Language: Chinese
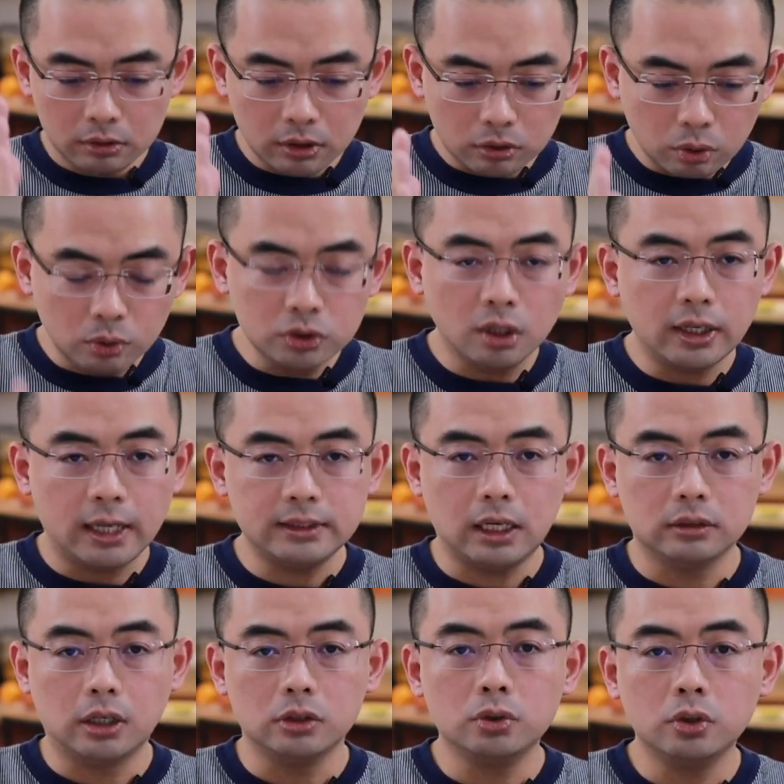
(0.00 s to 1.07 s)
那从这儿来
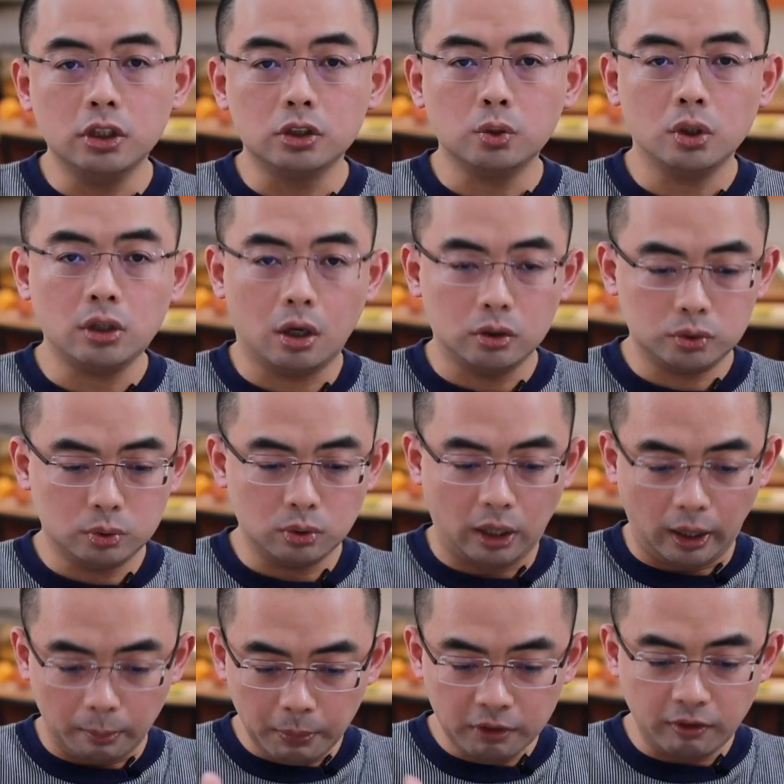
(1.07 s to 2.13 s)
讲呢，就可以推导出
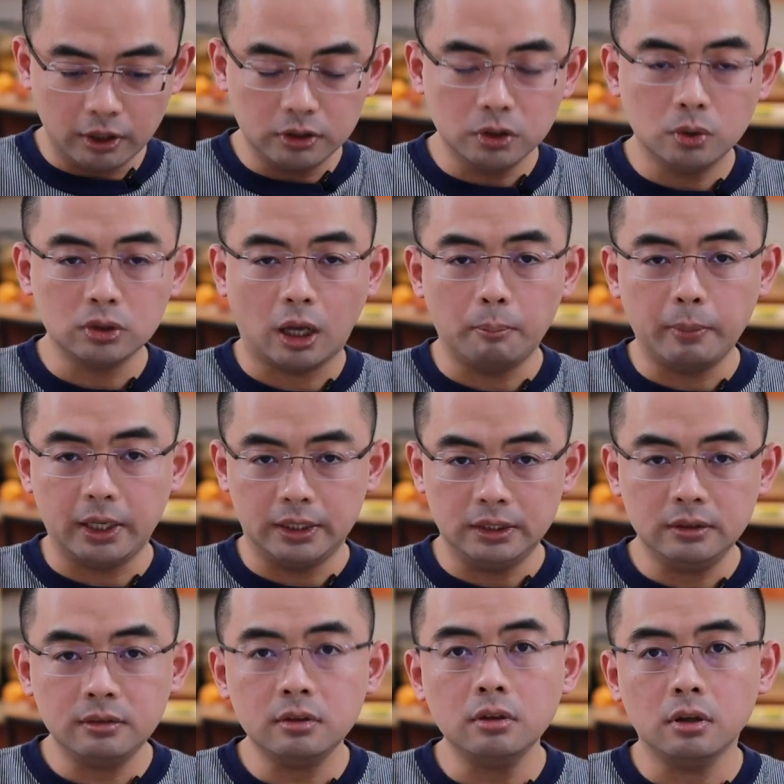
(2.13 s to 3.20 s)
来，孟晚舟呢每
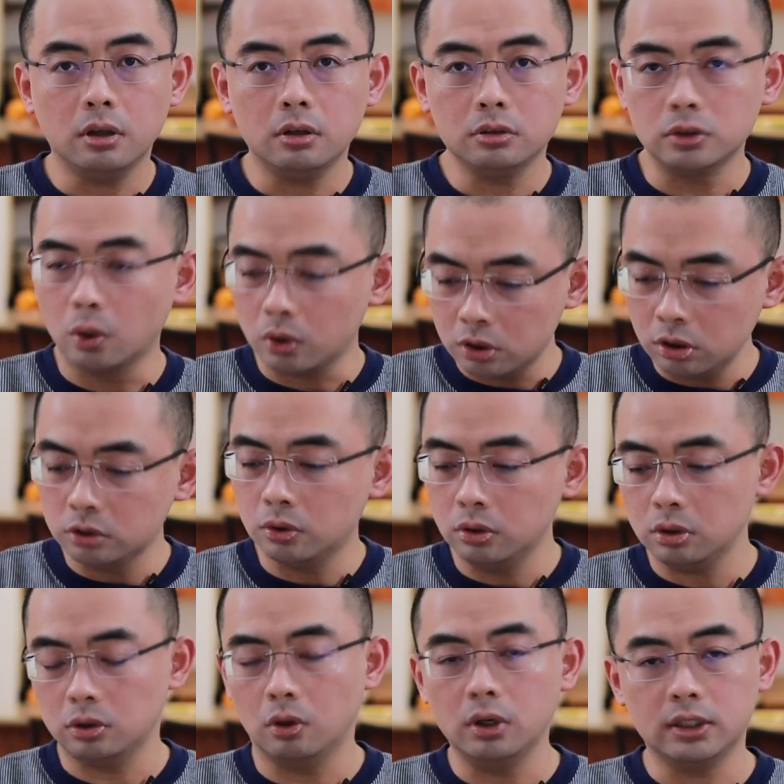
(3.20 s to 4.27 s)
一次有各
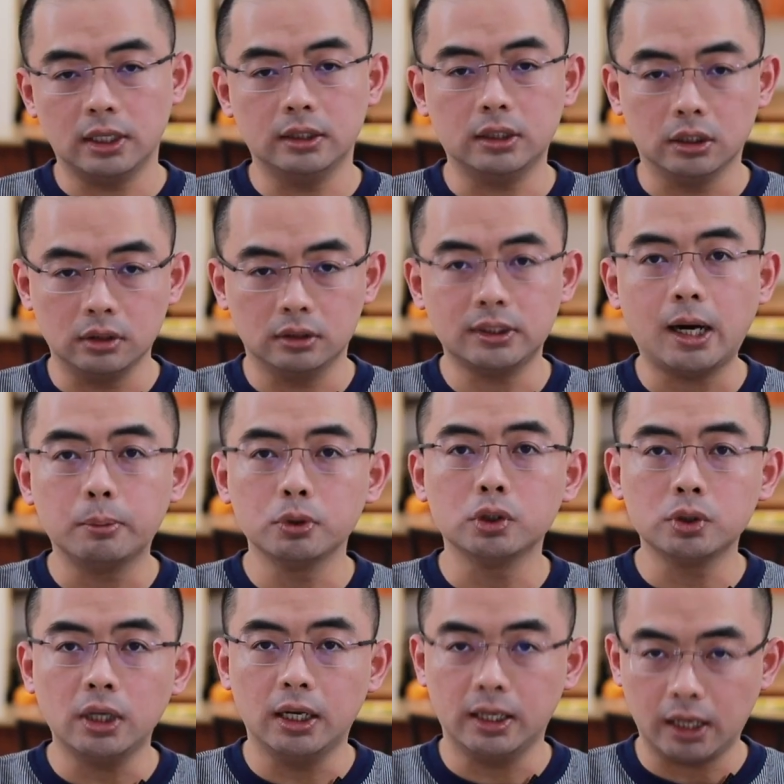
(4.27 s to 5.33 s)
种理由的延庭呢，差不
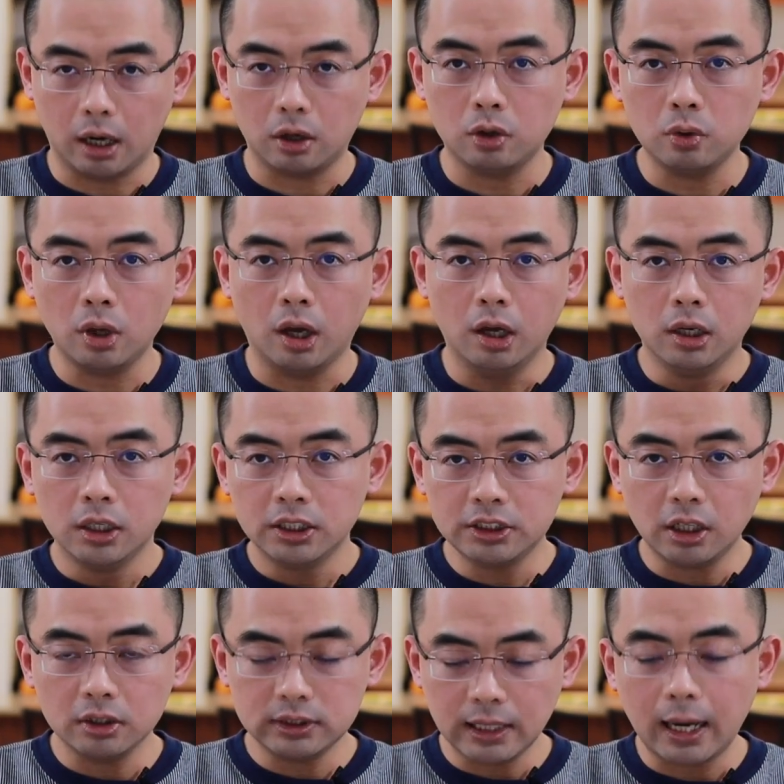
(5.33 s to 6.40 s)
多都在两个月
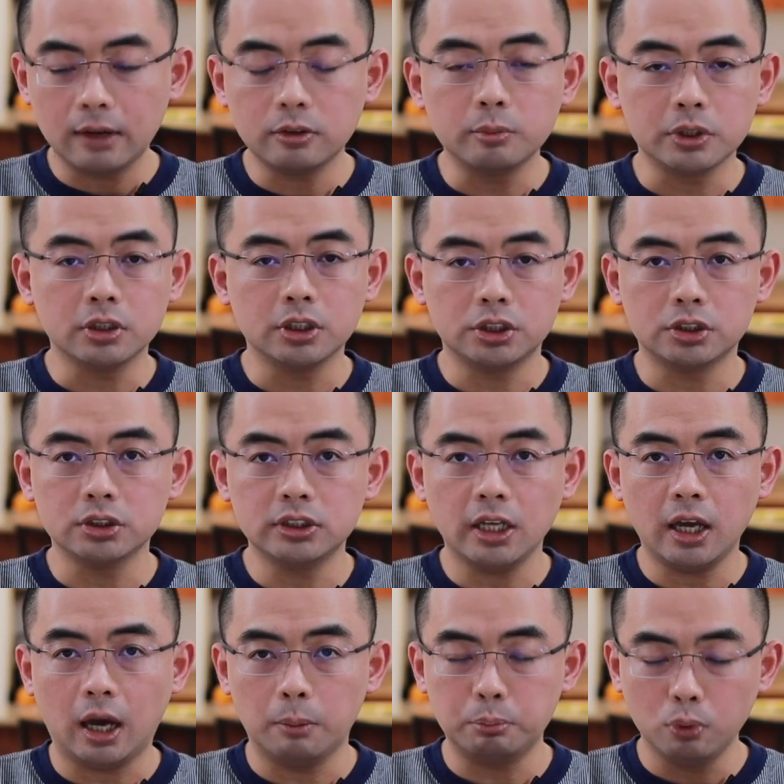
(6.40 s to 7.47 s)
上下这么一个时
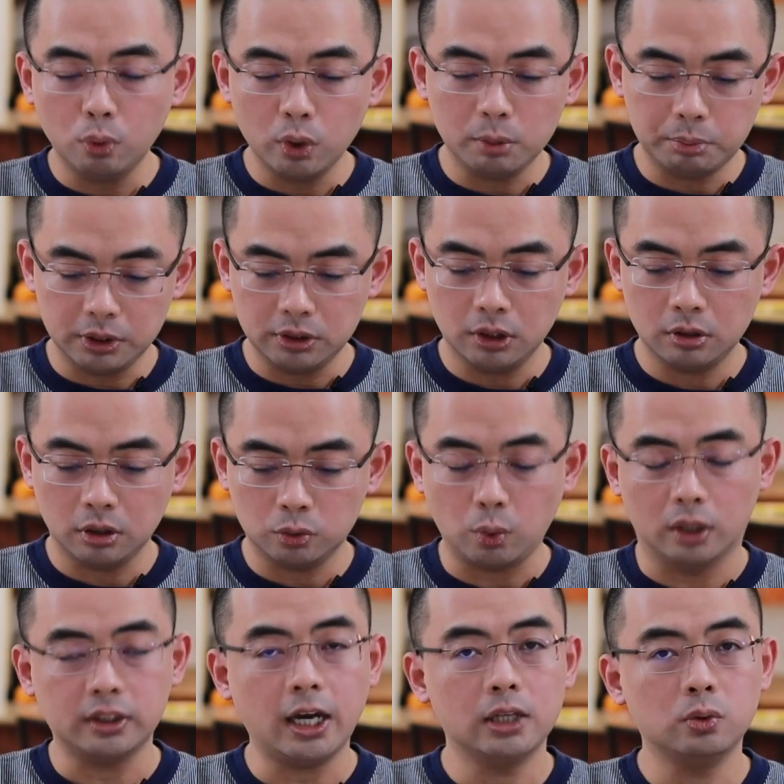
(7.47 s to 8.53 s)
间啊，不会比这个
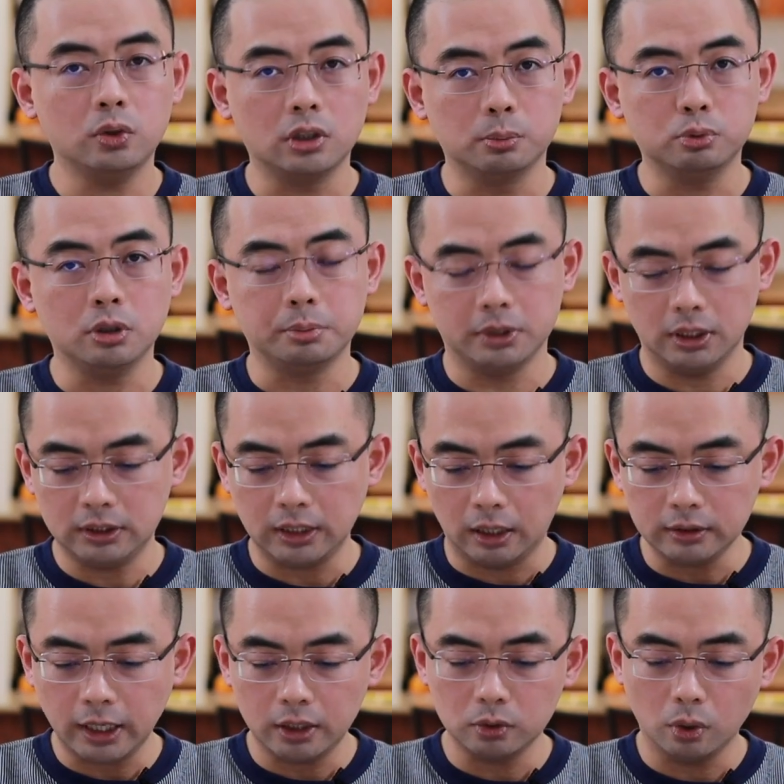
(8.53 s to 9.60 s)
短太多，也不会比这
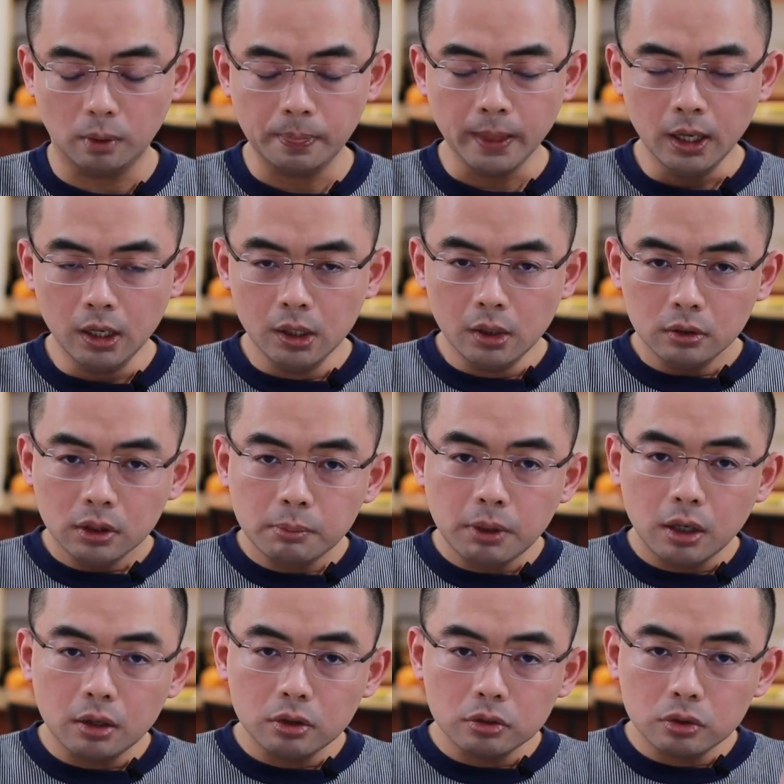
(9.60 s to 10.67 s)
长太多。那
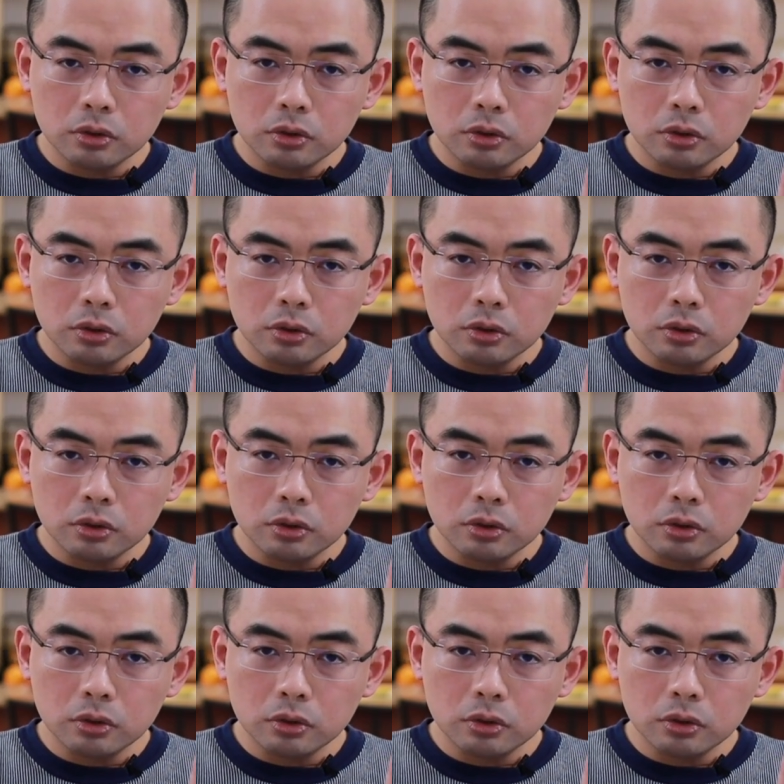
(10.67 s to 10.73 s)
么。